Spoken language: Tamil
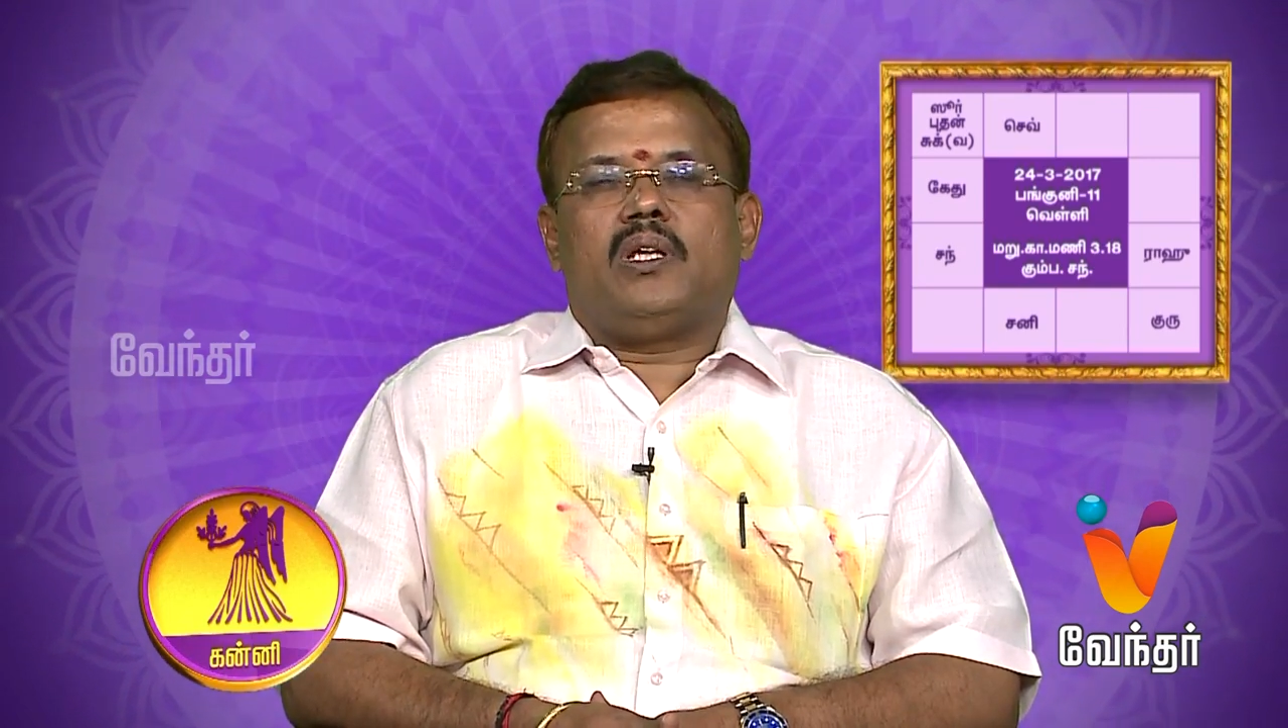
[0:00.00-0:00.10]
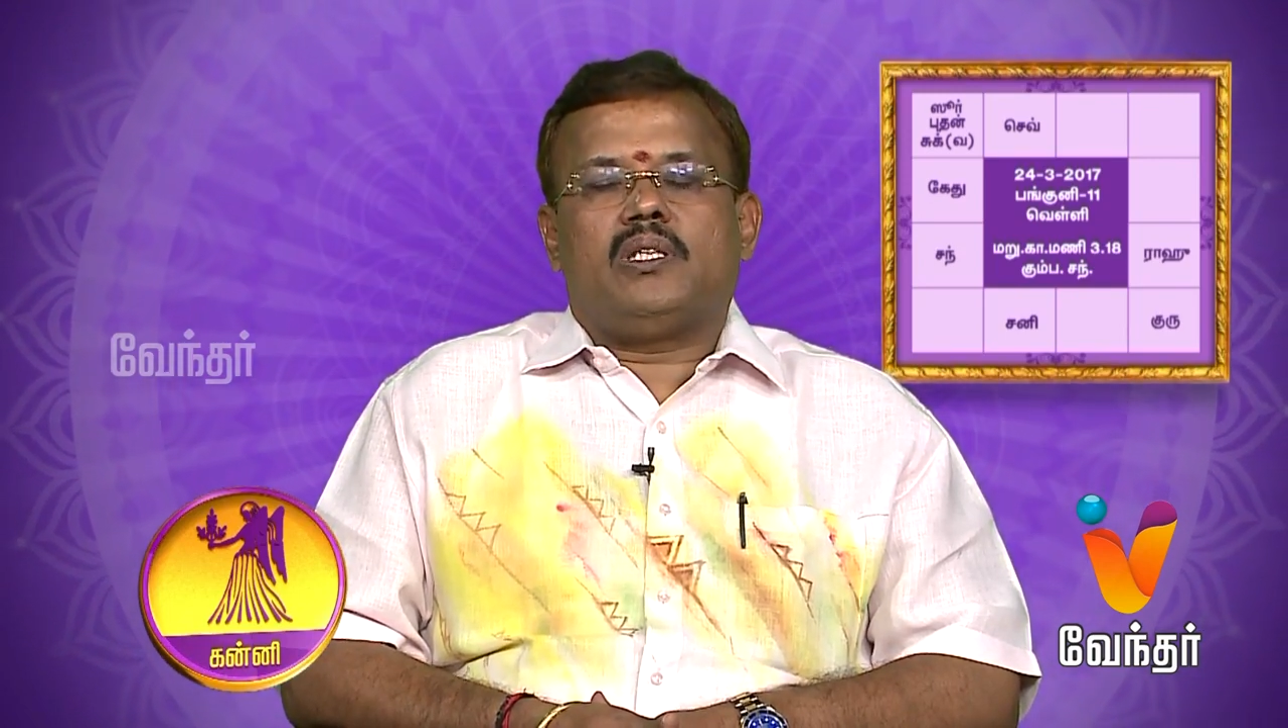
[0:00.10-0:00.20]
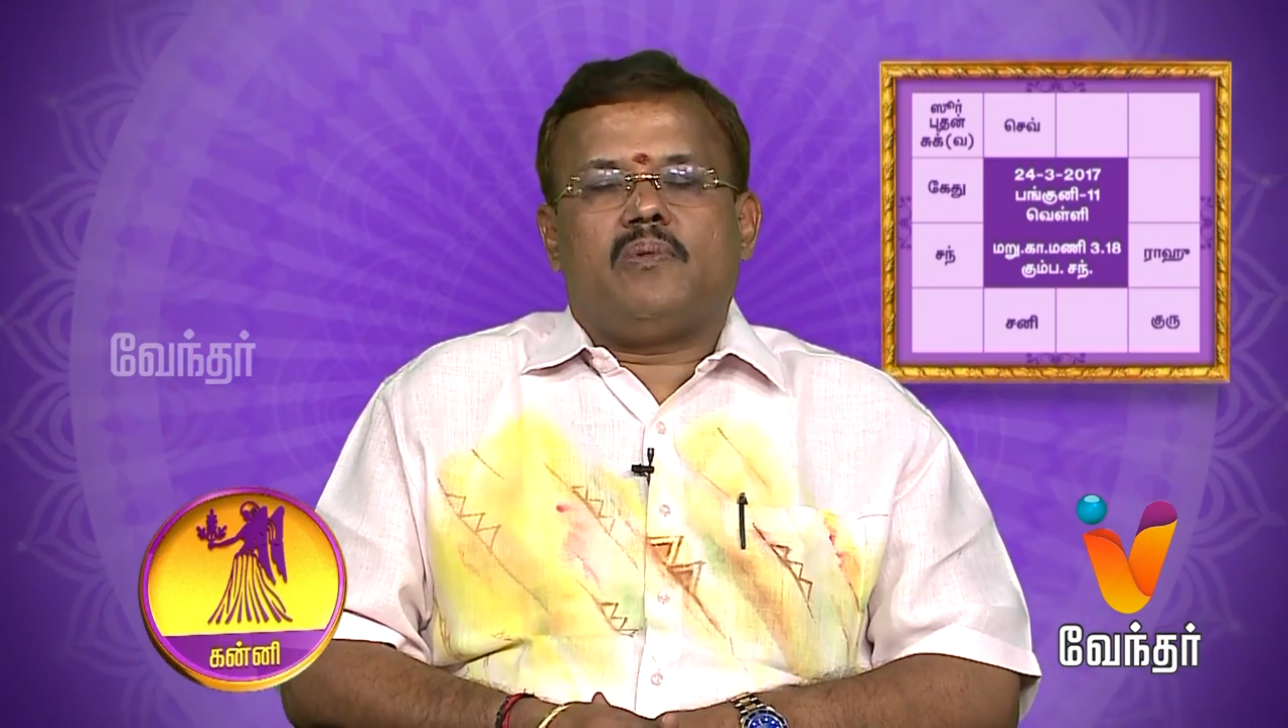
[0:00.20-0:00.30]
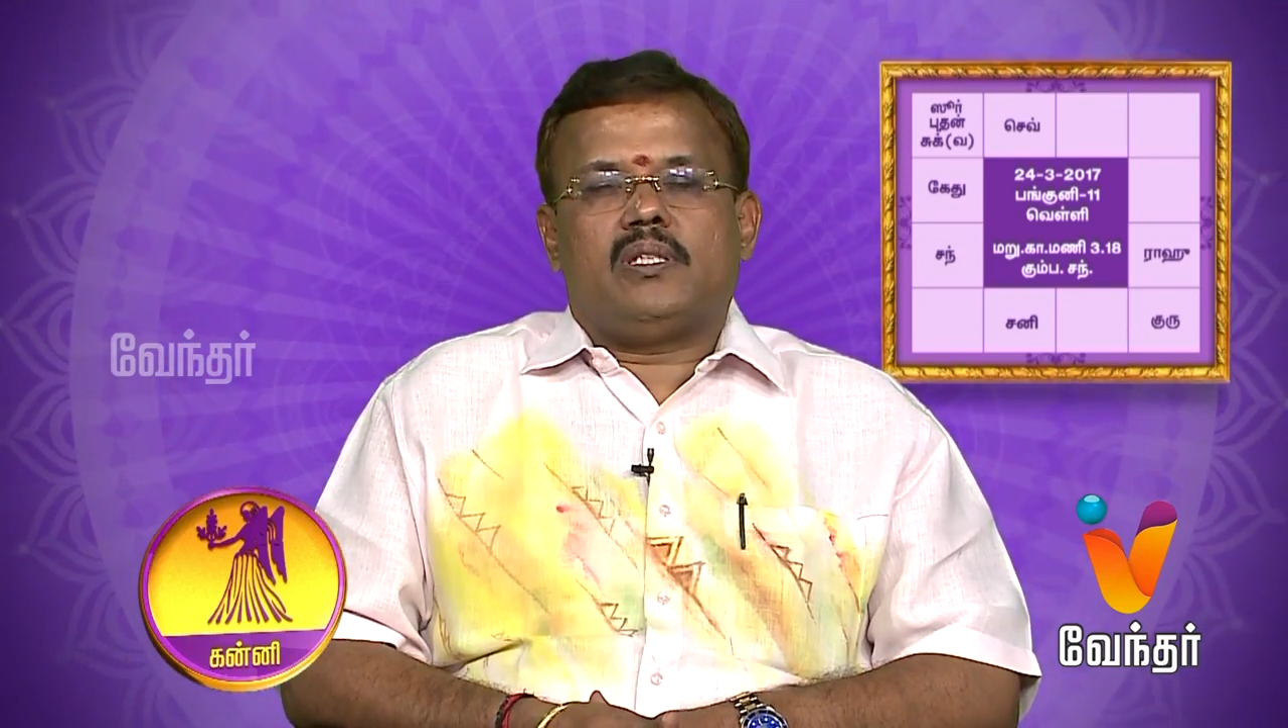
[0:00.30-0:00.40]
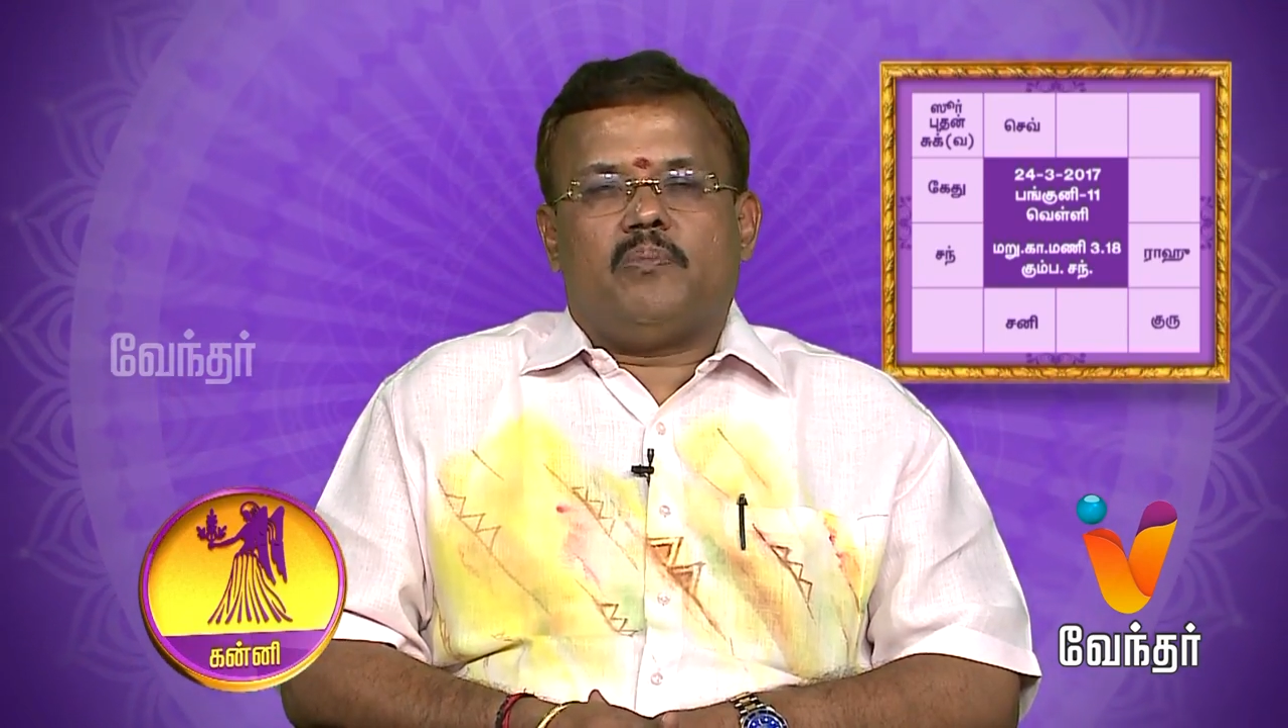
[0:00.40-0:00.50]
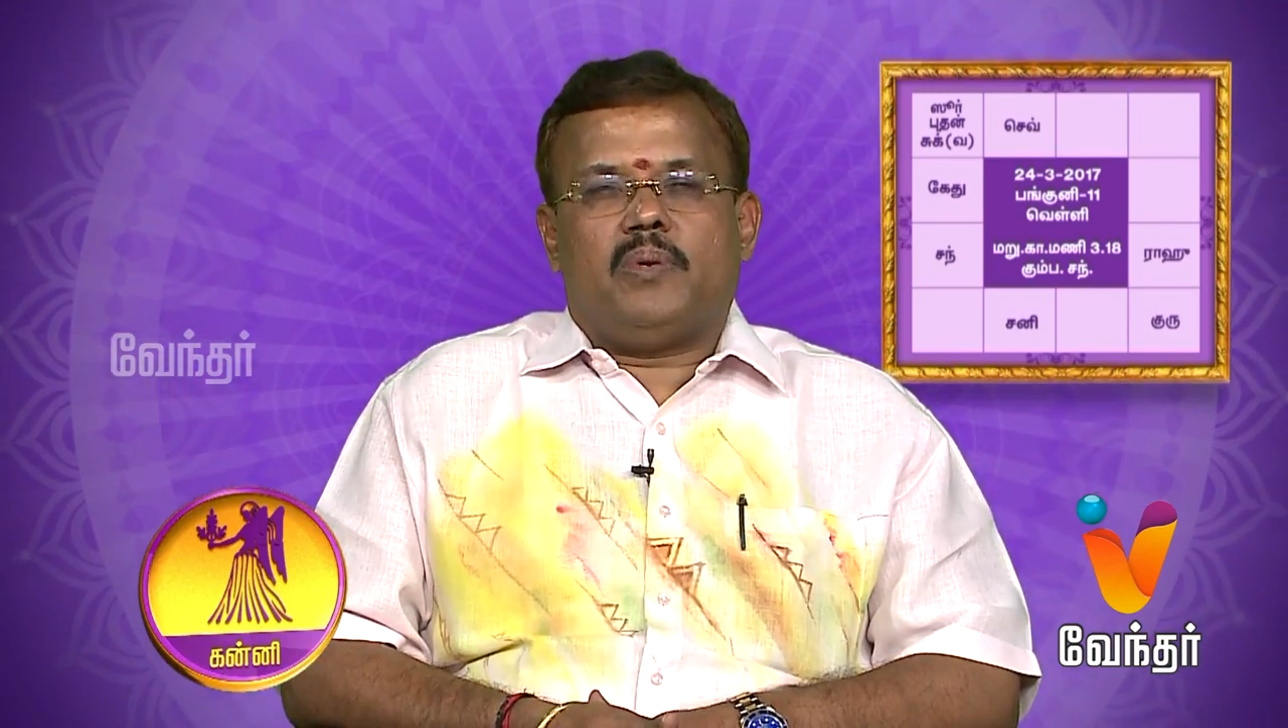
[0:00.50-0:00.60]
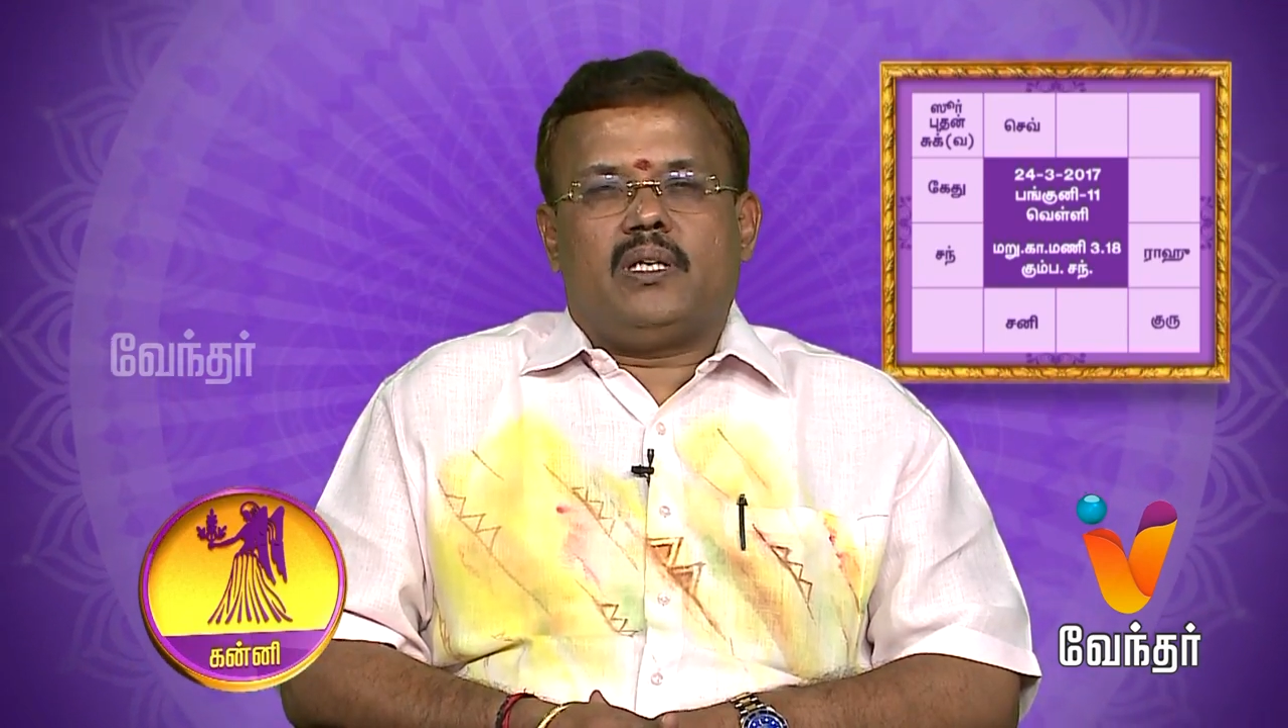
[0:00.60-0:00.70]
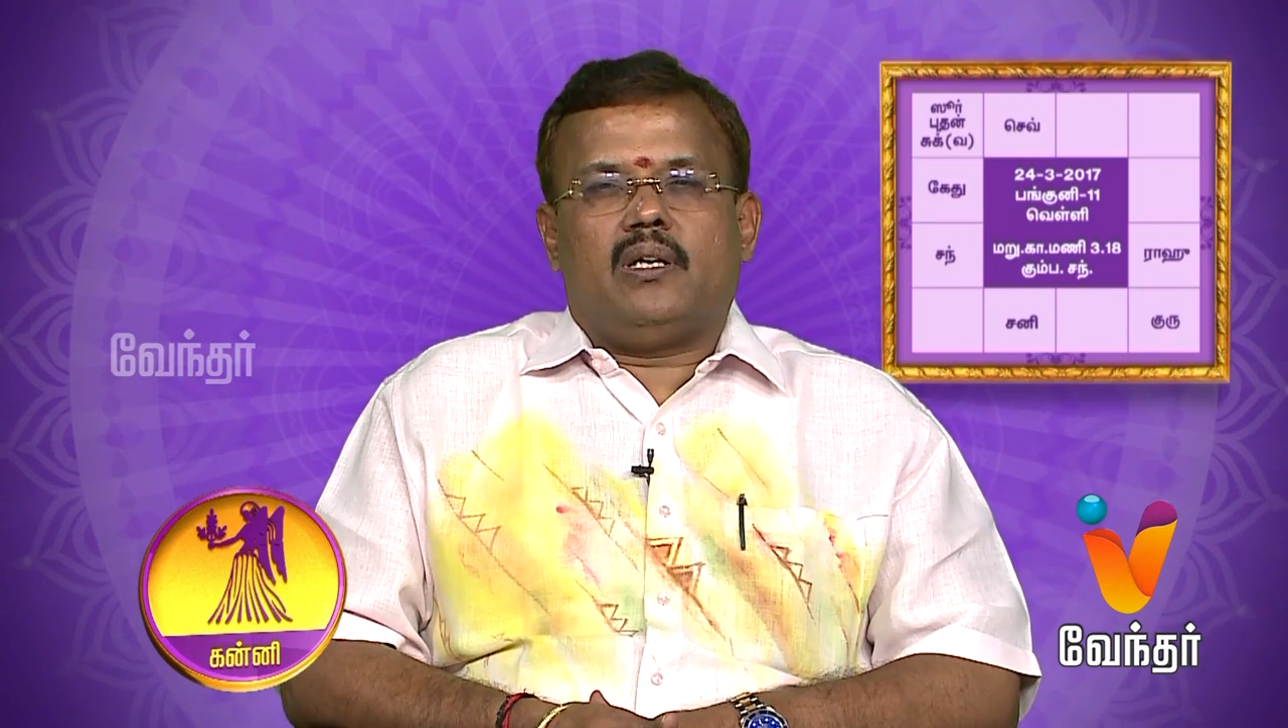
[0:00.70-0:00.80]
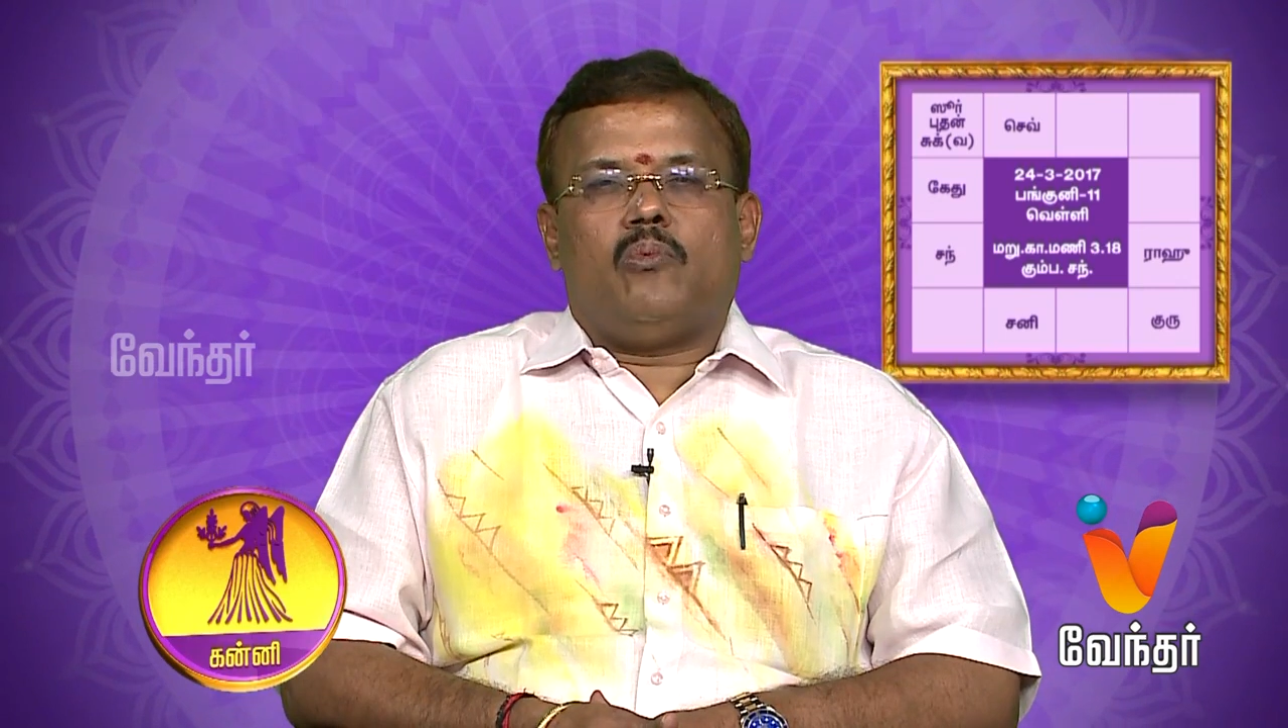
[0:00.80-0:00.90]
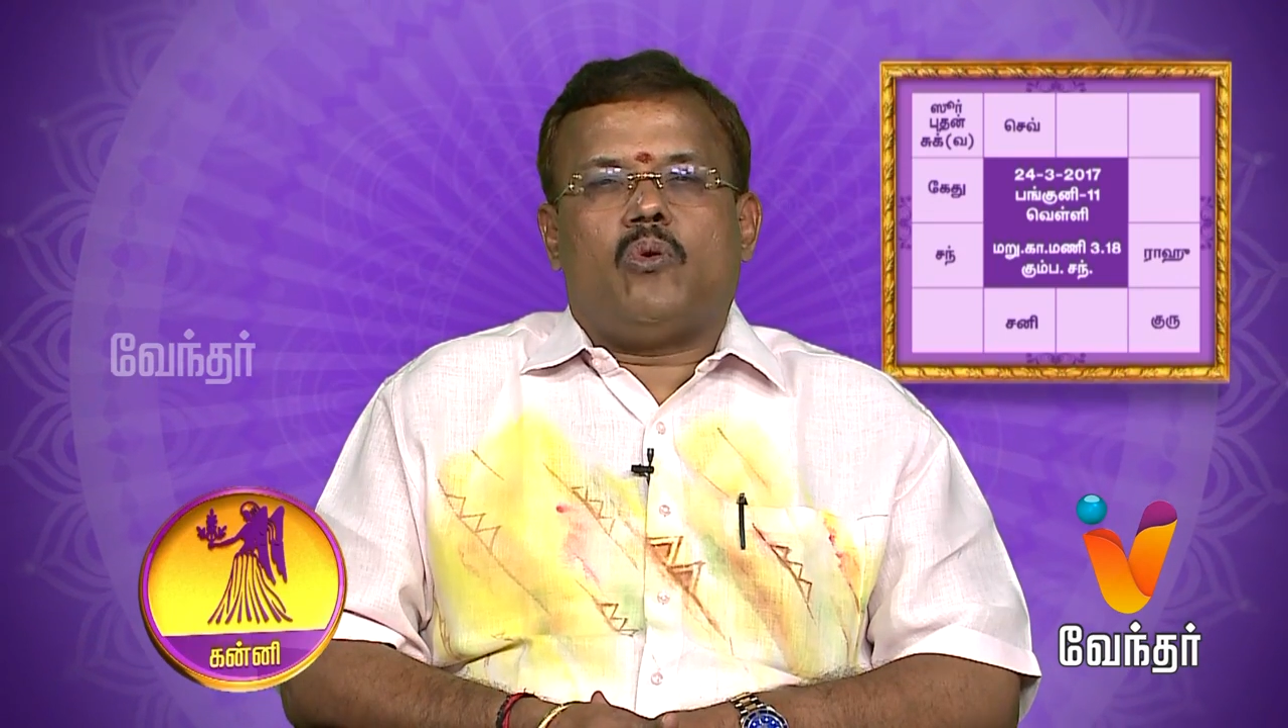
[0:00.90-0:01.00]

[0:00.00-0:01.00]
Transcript: உணர்ச்சி வசப்பட்டு